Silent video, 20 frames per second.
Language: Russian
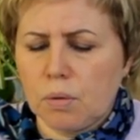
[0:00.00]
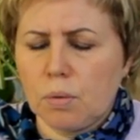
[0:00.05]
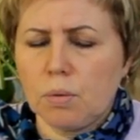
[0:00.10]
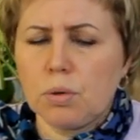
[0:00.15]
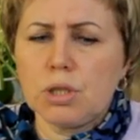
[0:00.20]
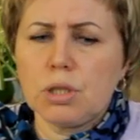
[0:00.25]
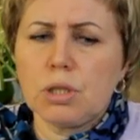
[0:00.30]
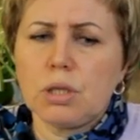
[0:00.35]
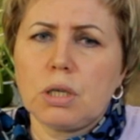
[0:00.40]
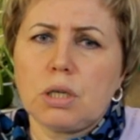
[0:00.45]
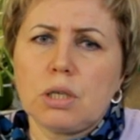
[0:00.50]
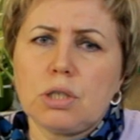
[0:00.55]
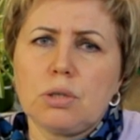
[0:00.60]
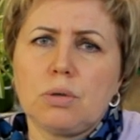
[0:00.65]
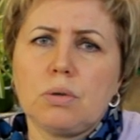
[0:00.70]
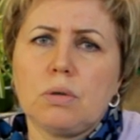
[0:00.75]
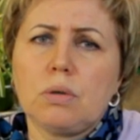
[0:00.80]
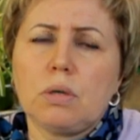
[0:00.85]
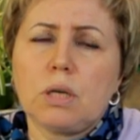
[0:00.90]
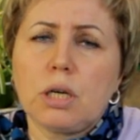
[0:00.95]
очень
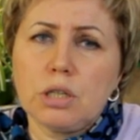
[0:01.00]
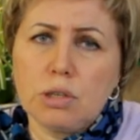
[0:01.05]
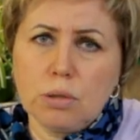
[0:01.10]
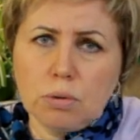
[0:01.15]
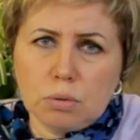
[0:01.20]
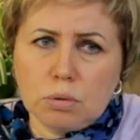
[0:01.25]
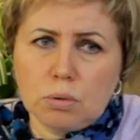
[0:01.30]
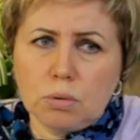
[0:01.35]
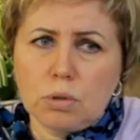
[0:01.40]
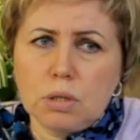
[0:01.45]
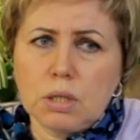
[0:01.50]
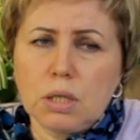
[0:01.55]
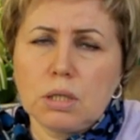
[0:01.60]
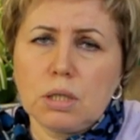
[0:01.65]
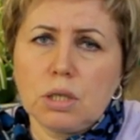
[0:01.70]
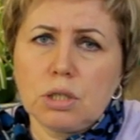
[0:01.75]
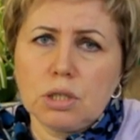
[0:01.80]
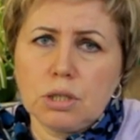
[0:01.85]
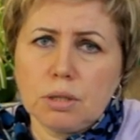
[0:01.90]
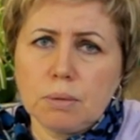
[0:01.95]
хорошо растет, то есть
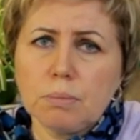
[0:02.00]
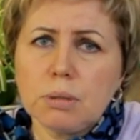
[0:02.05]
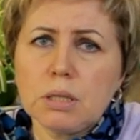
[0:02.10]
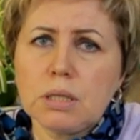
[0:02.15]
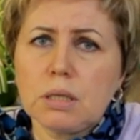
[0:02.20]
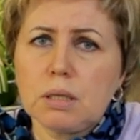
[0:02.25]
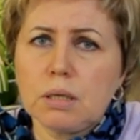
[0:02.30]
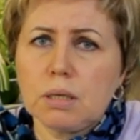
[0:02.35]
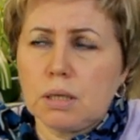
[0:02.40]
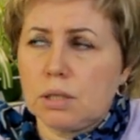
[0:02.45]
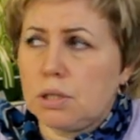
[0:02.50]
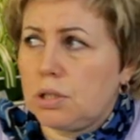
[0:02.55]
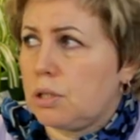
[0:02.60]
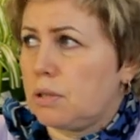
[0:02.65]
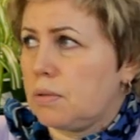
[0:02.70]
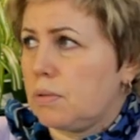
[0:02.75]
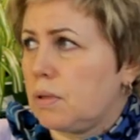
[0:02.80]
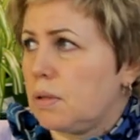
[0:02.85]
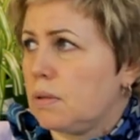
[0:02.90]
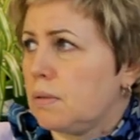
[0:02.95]
достаточно быстро и
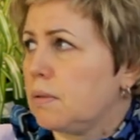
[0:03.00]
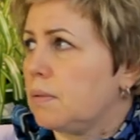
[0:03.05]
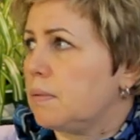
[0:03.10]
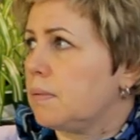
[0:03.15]
качественно.